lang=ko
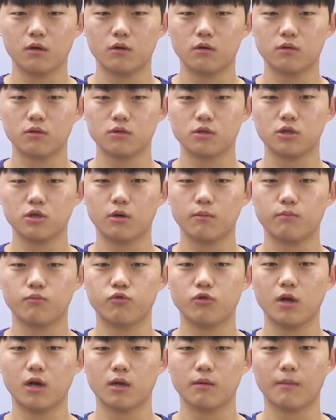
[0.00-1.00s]
어, 시험
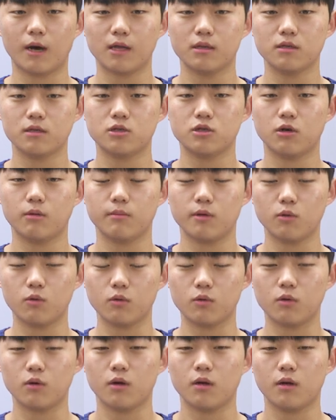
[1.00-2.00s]
분량이 많은
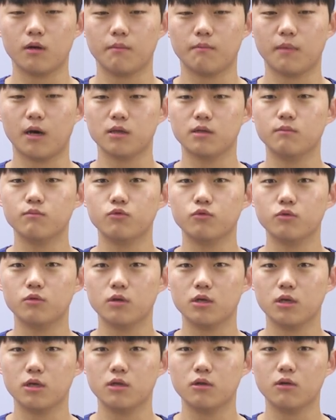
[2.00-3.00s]
시험이고 많은
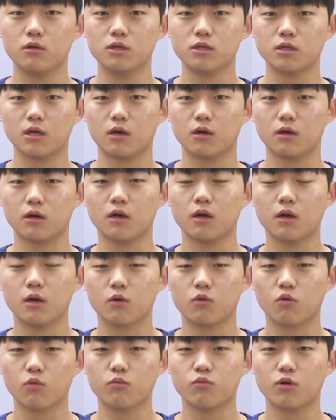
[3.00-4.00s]
분들이 2년 이상
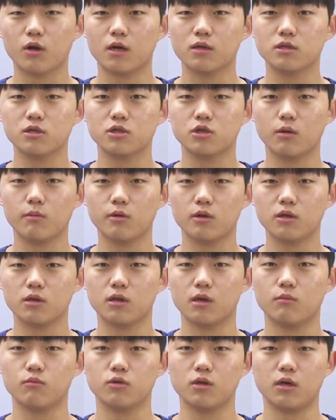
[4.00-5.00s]
공부를 하는 시험이기
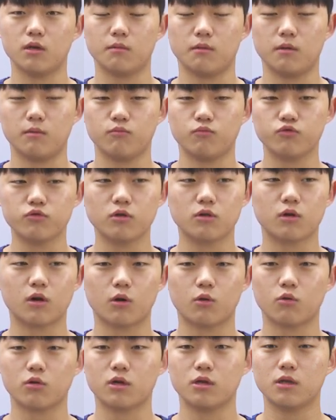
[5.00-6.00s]
때문에 붙을
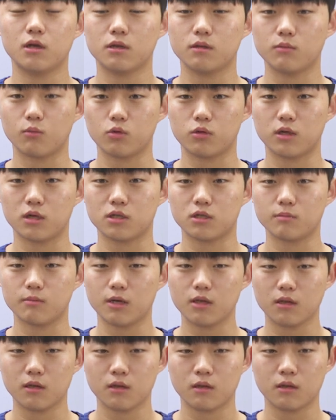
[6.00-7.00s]
거라고 기대는
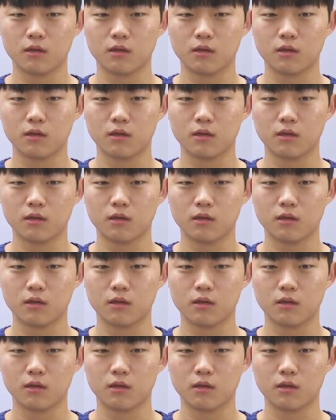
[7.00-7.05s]
못했지만